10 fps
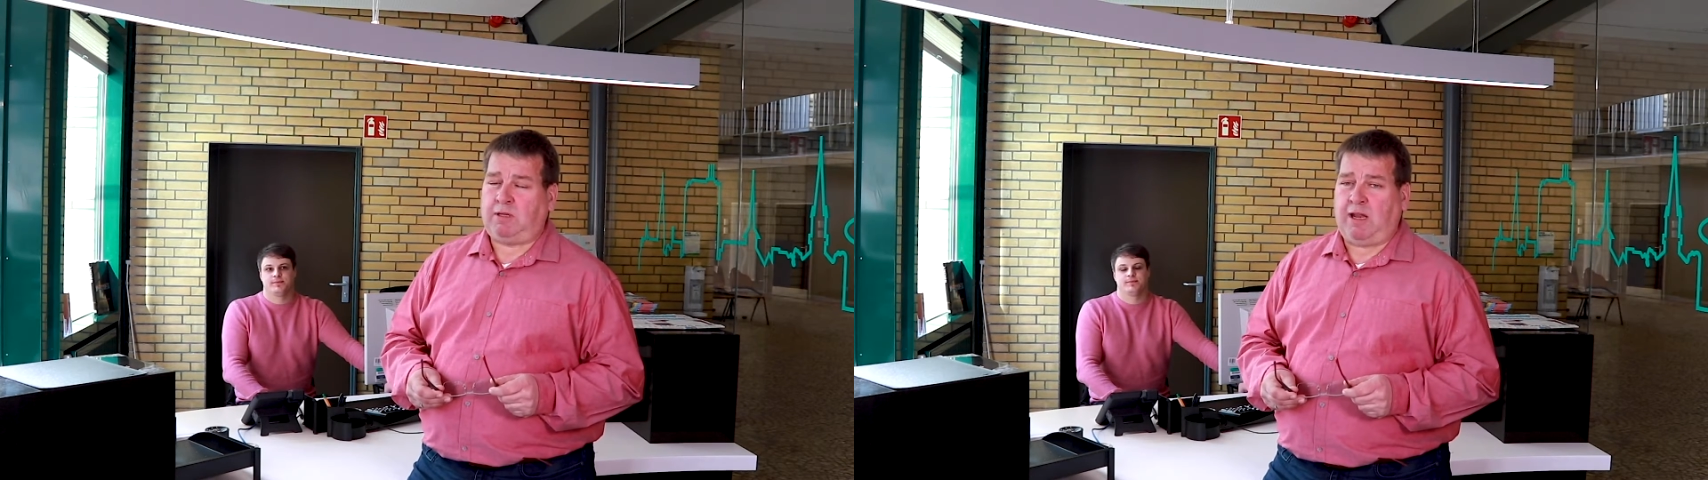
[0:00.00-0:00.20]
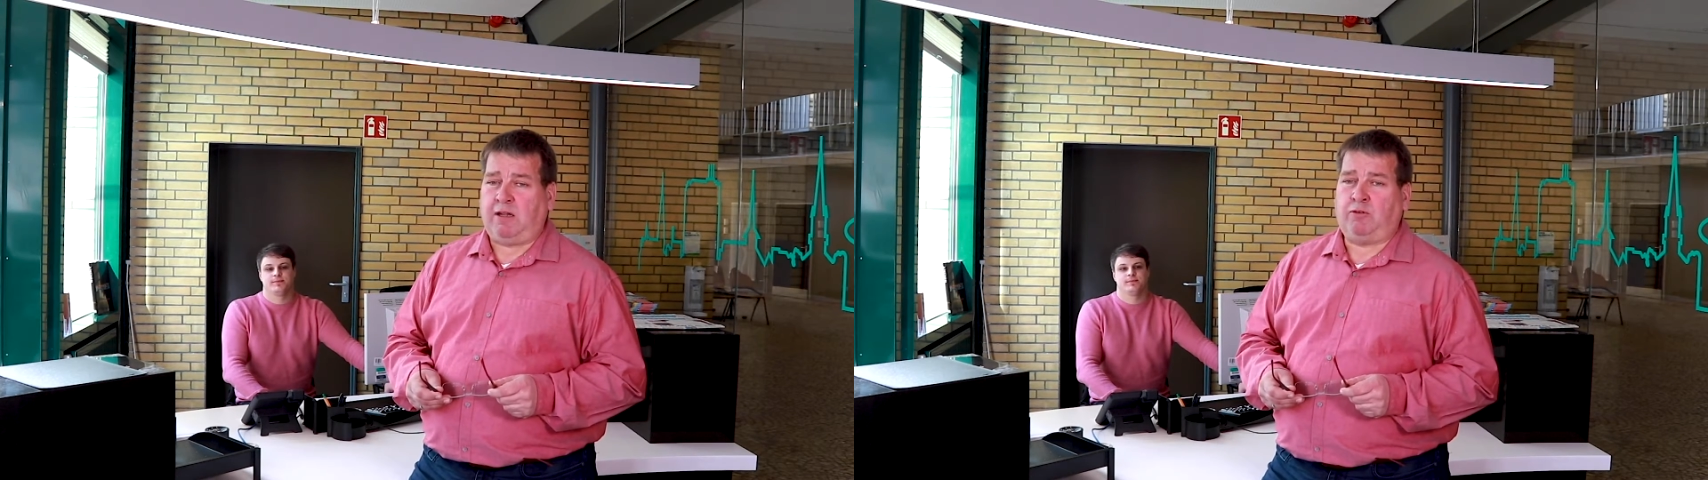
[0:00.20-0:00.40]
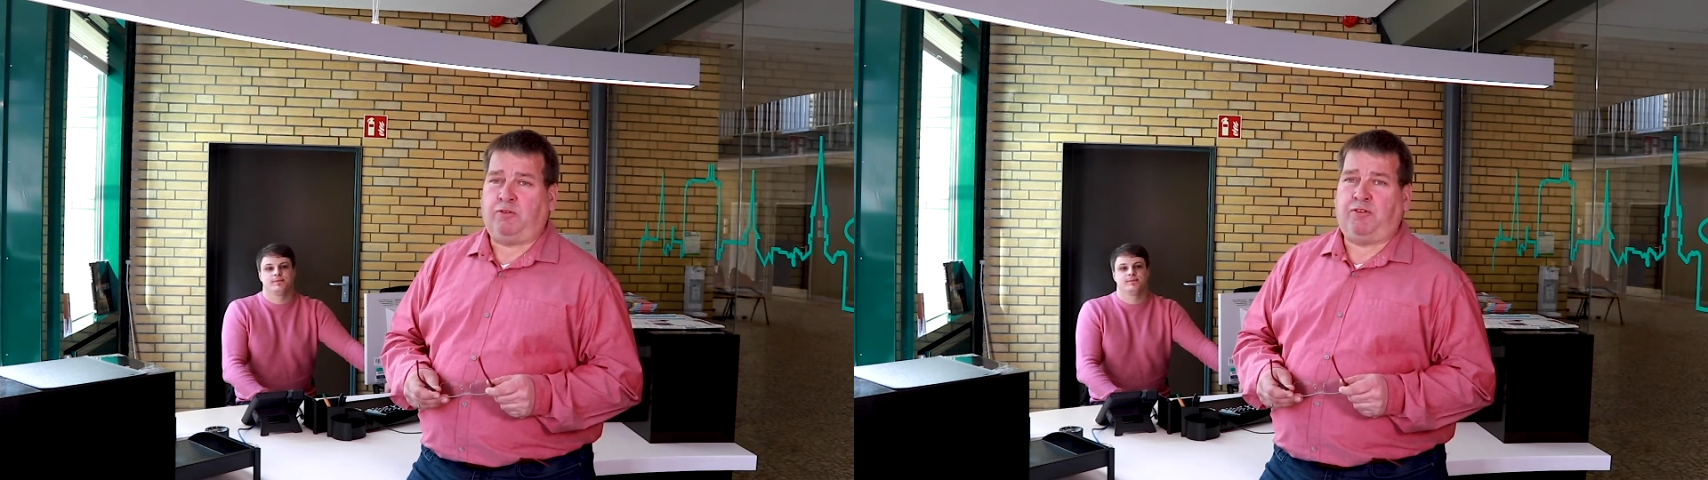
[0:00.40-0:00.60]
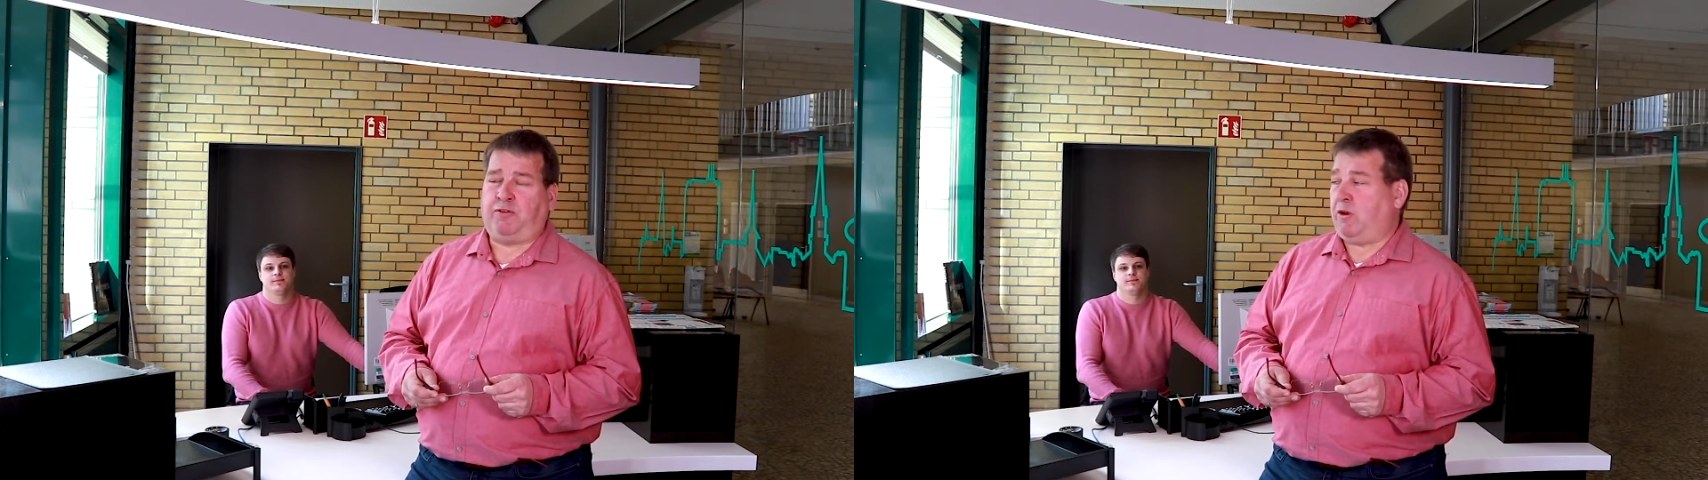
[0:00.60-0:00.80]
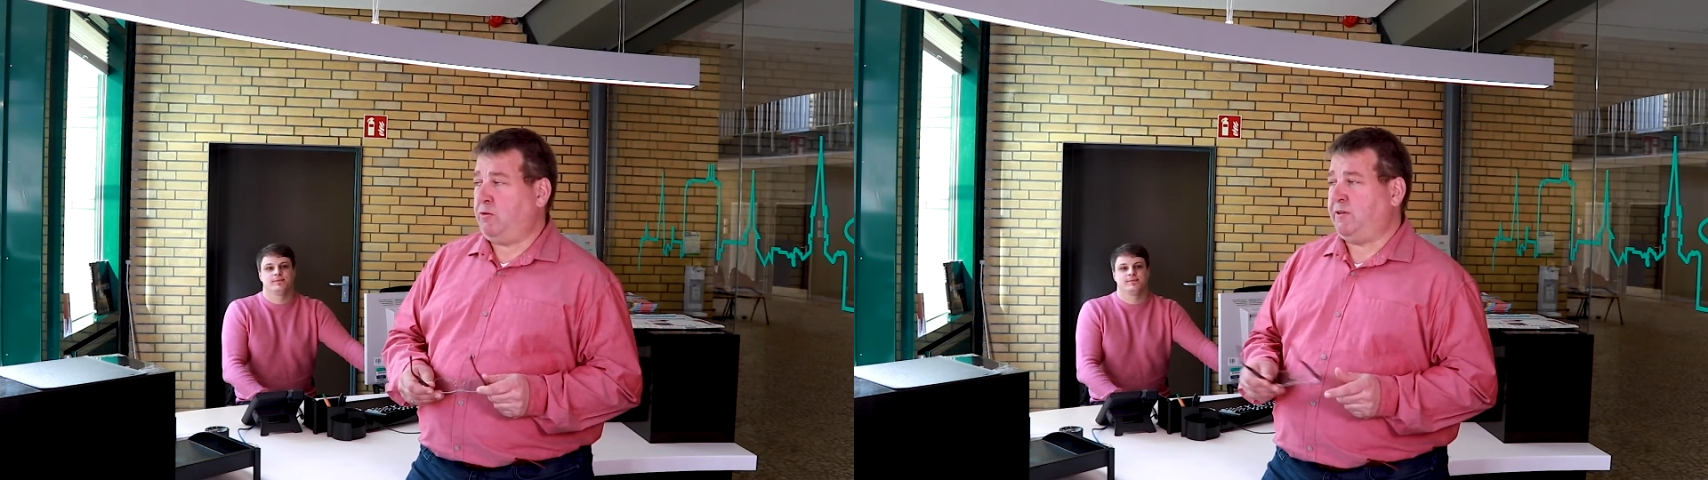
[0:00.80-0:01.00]
teilen uns
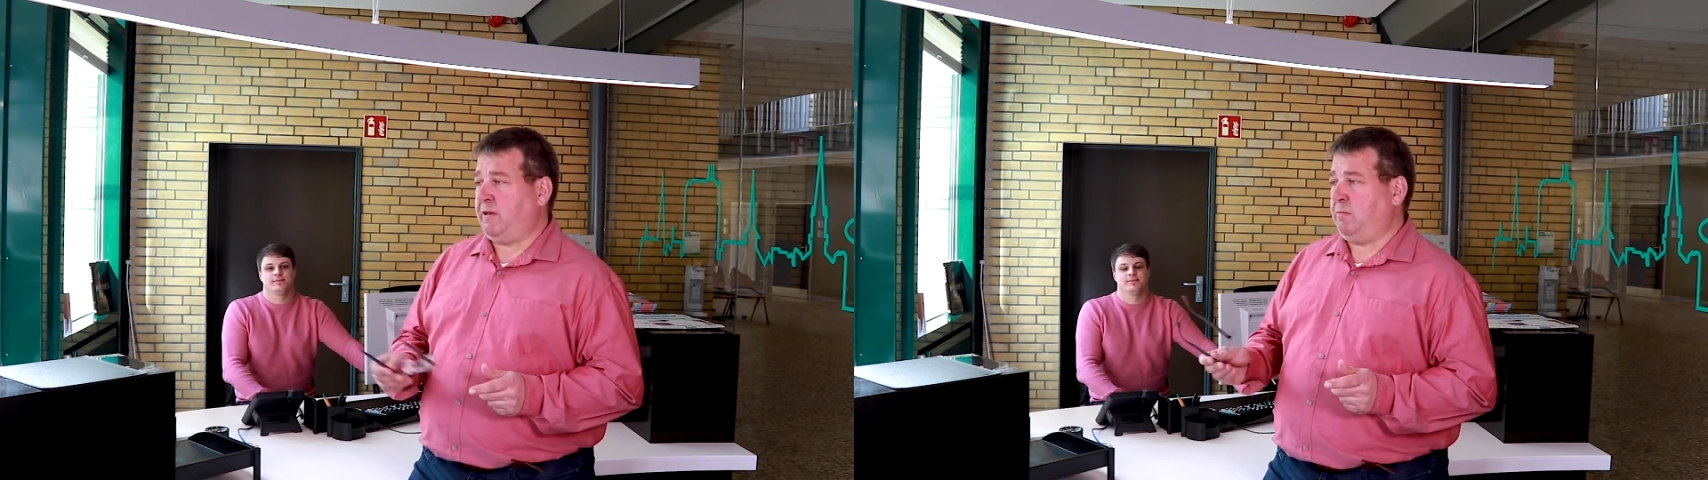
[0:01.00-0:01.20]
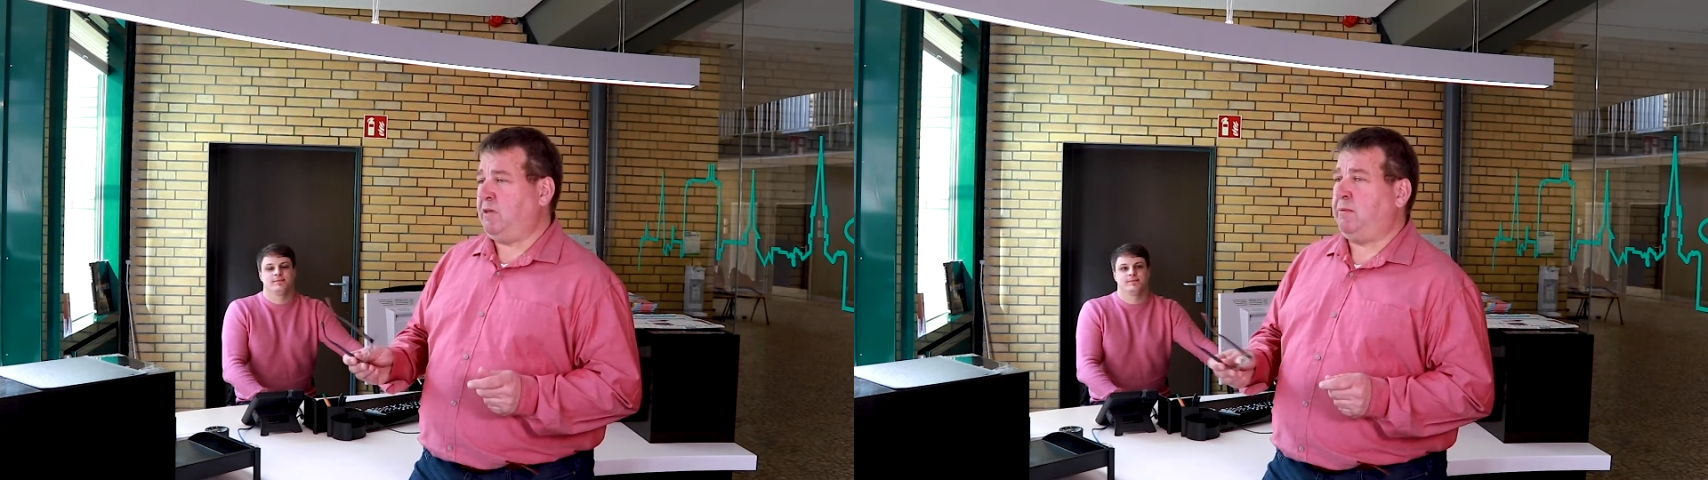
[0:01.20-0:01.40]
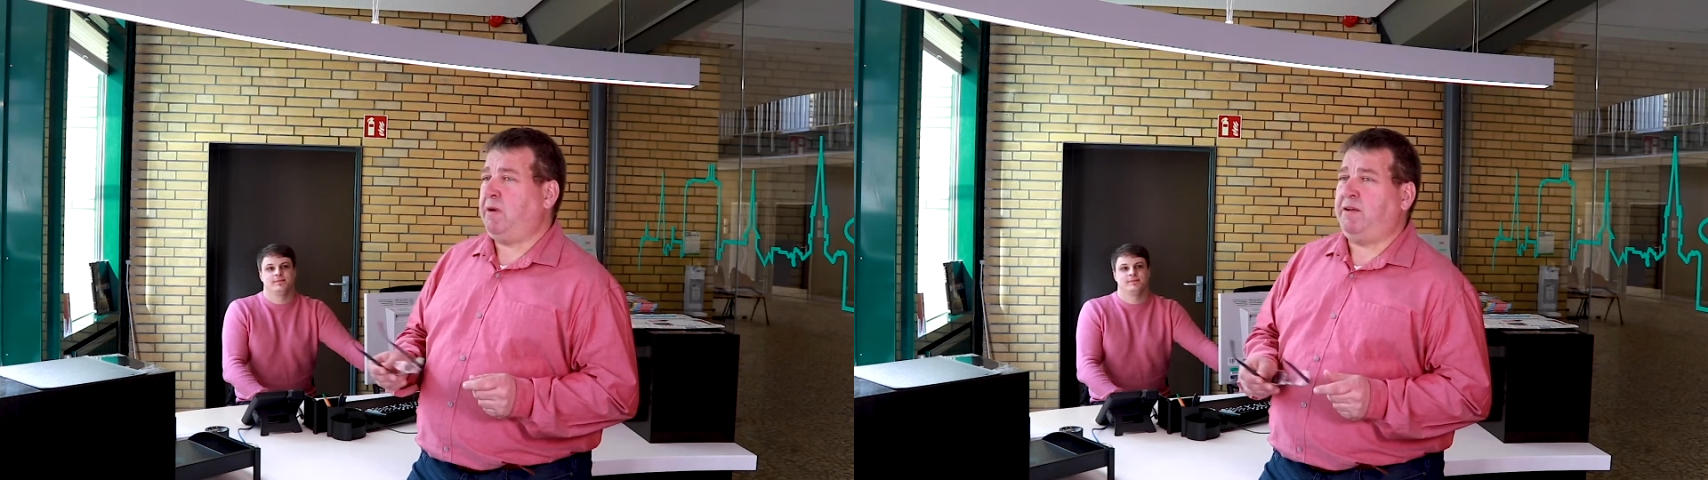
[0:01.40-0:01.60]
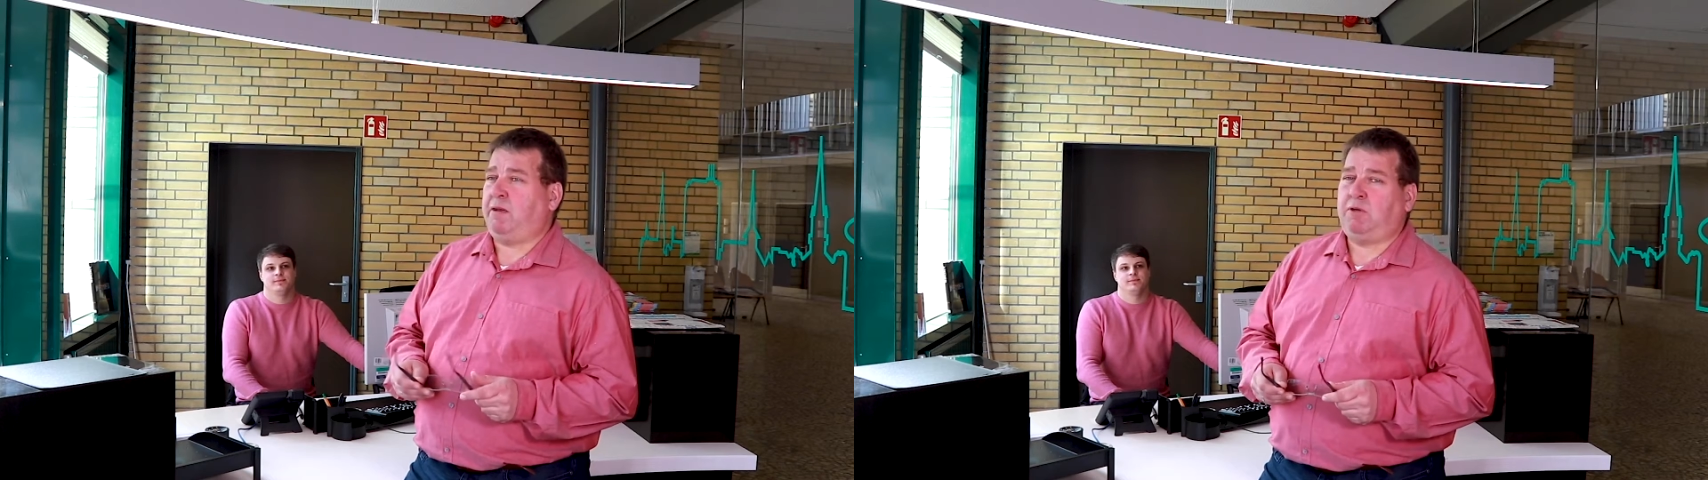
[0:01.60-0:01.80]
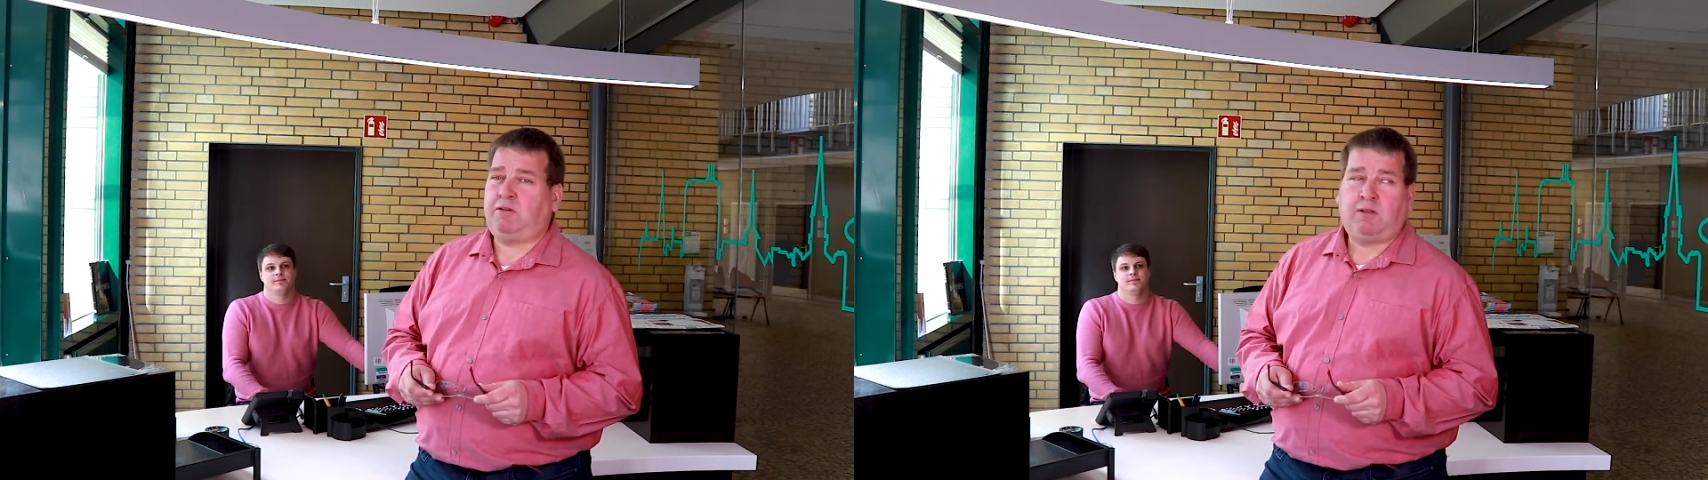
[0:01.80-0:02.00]
oder unseren
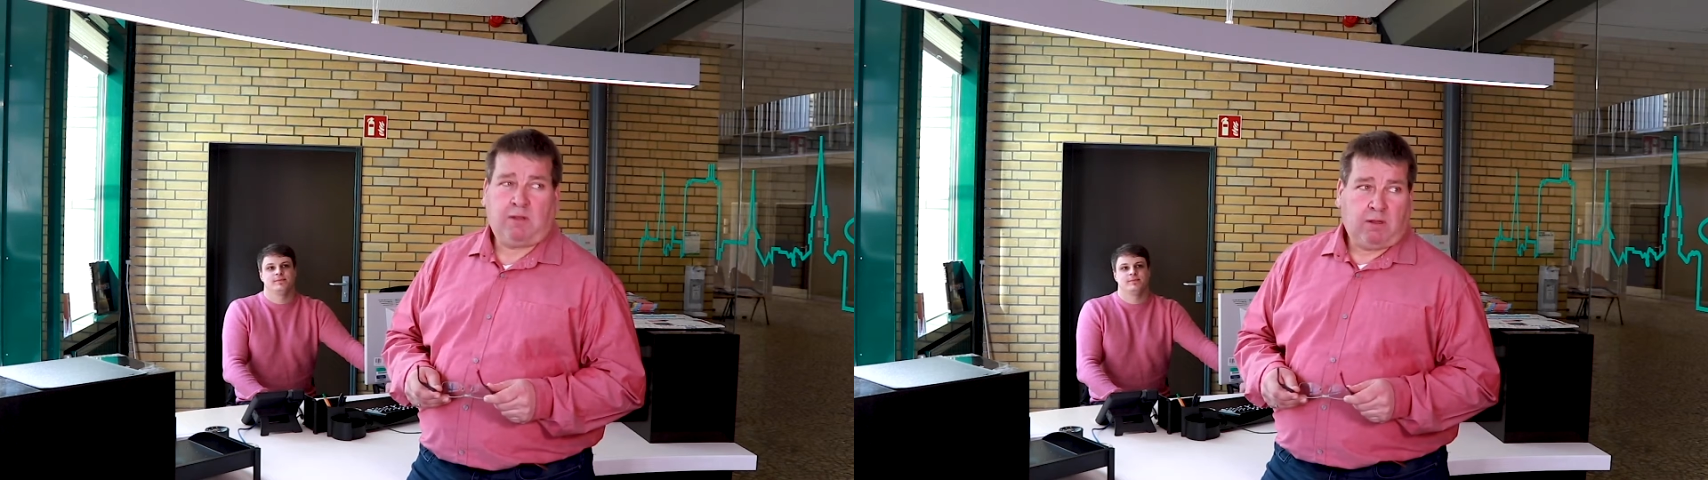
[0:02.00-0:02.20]
Mitarbeitern mit,